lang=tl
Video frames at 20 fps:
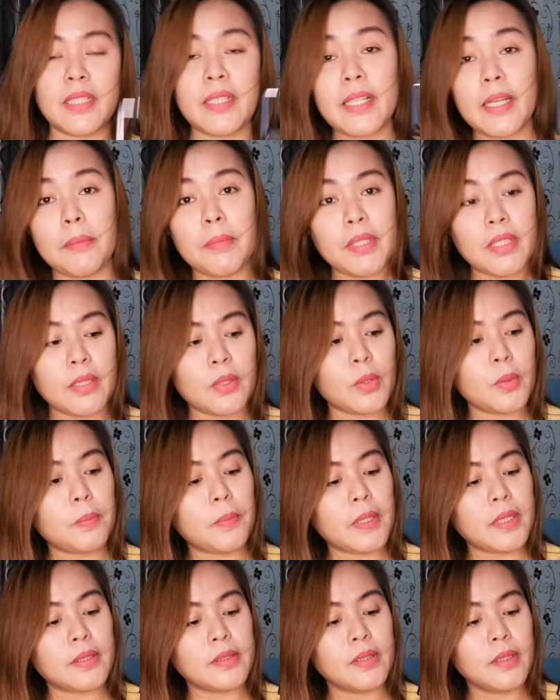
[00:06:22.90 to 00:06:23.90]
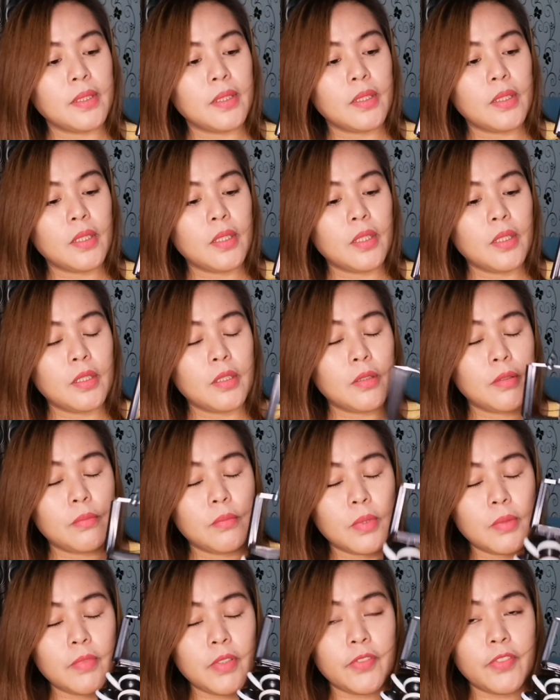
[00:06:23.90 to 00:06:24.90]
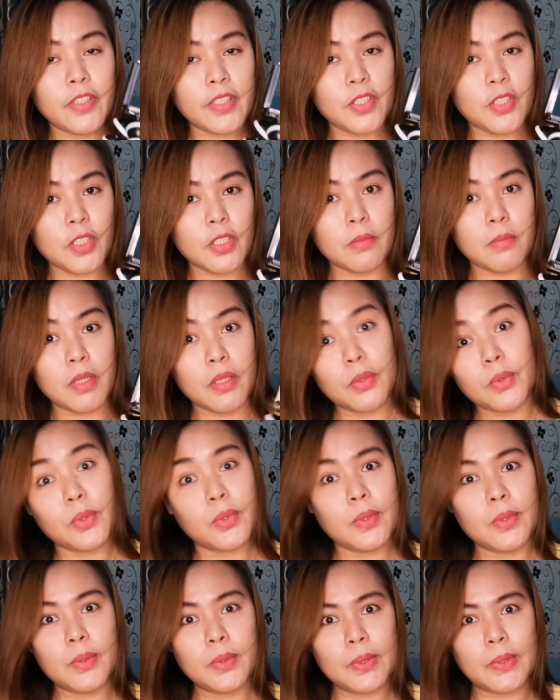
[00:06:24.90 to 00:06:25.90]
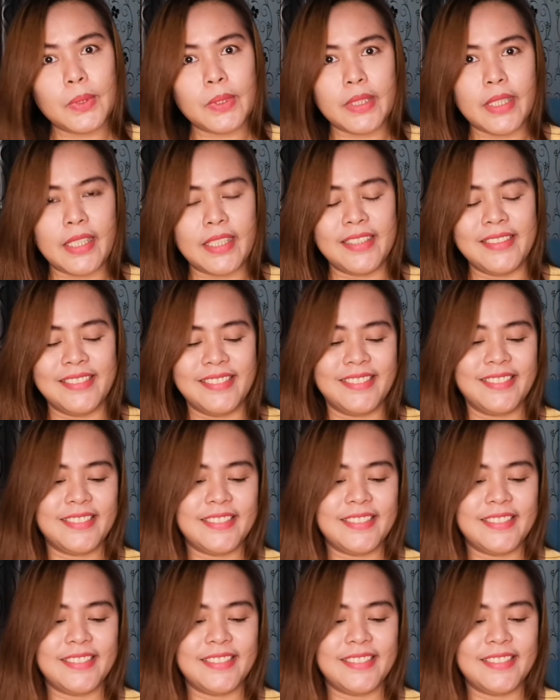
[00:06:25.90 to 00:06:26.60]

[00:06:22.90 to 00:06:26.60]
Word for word: magagamit nito pag magbablog siya ng mga luto-luto niya.